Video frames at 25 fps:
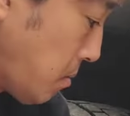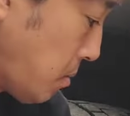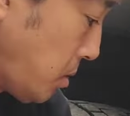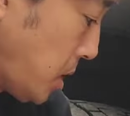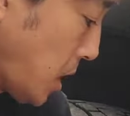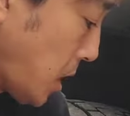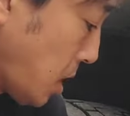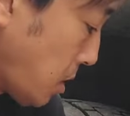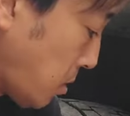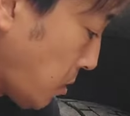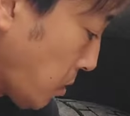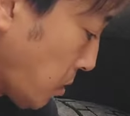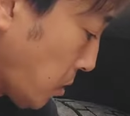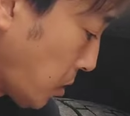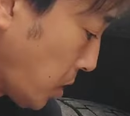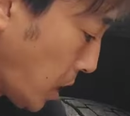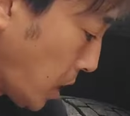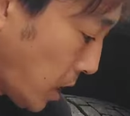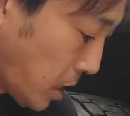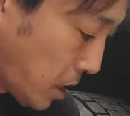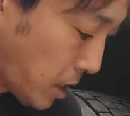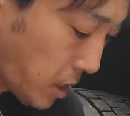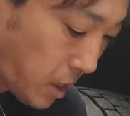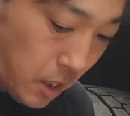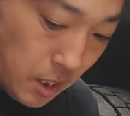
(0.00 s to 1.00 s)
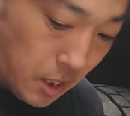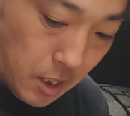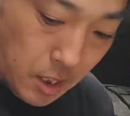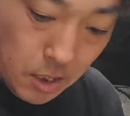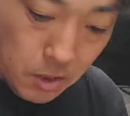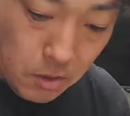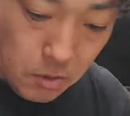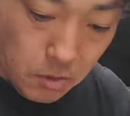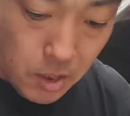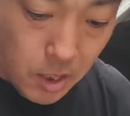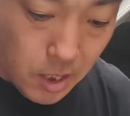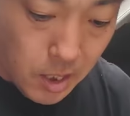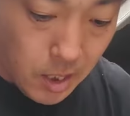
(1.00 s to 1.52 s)
やることや、ちゃちゃっ
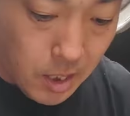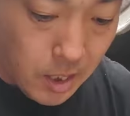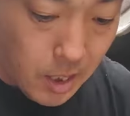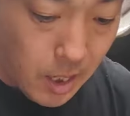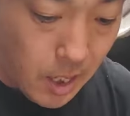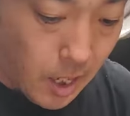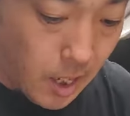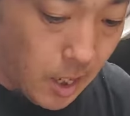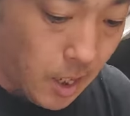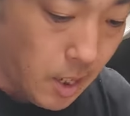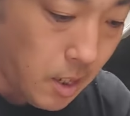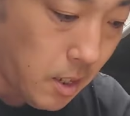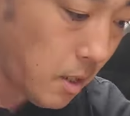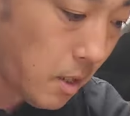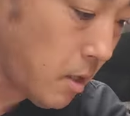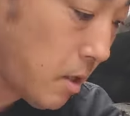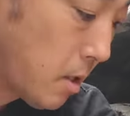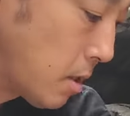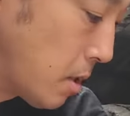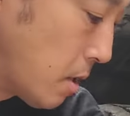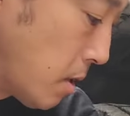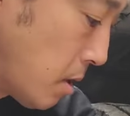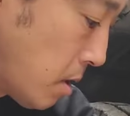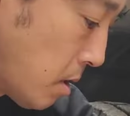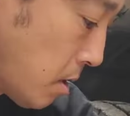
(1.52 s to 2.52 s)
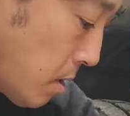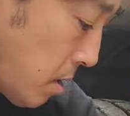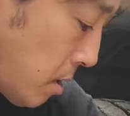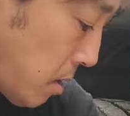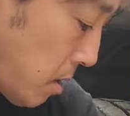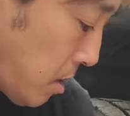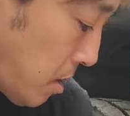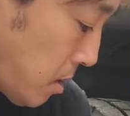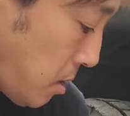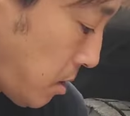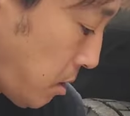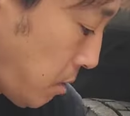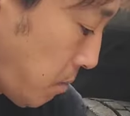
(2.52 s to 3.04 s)
とやって、
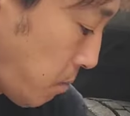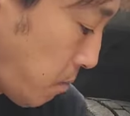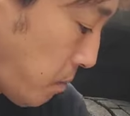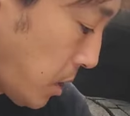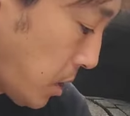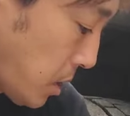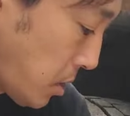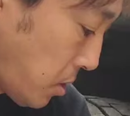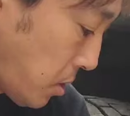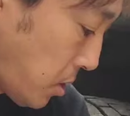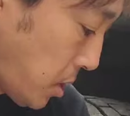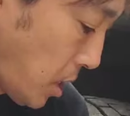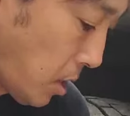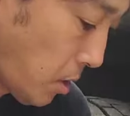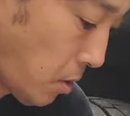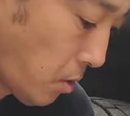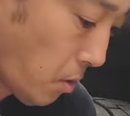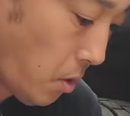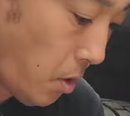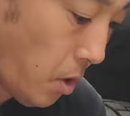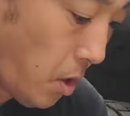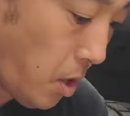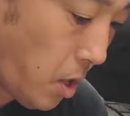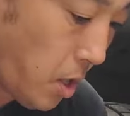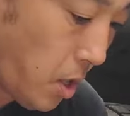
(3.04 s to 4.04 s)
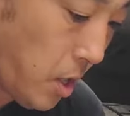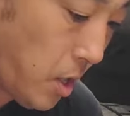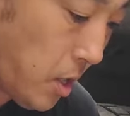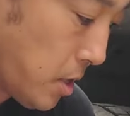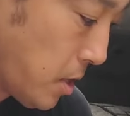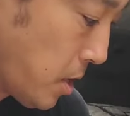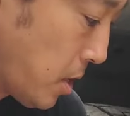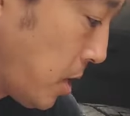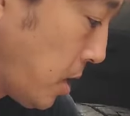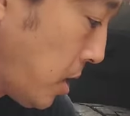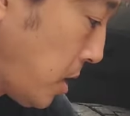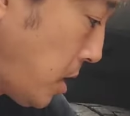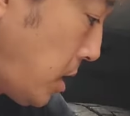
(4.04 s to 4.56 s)
出発せんと、
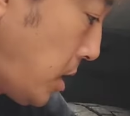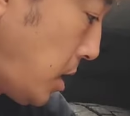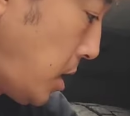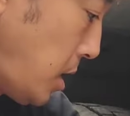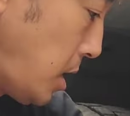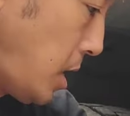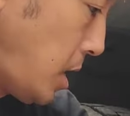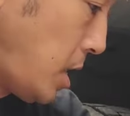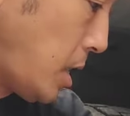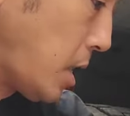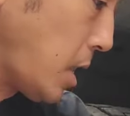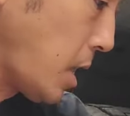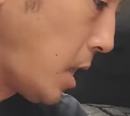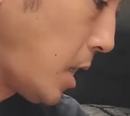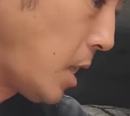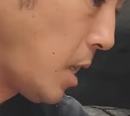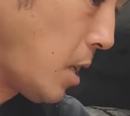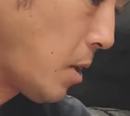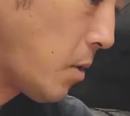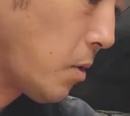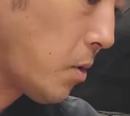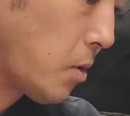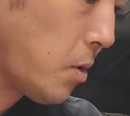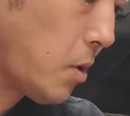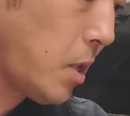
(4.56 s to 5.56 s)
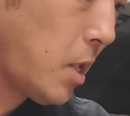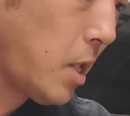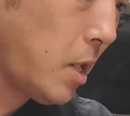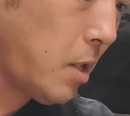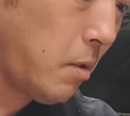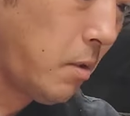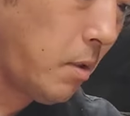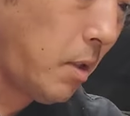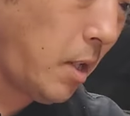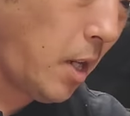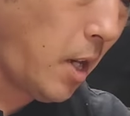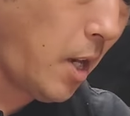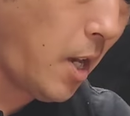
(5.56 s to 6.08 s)
えー、大変なことにな
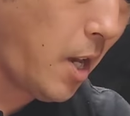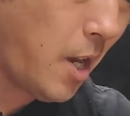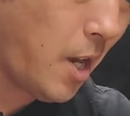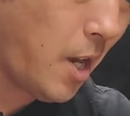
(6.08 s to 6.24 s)
るんで。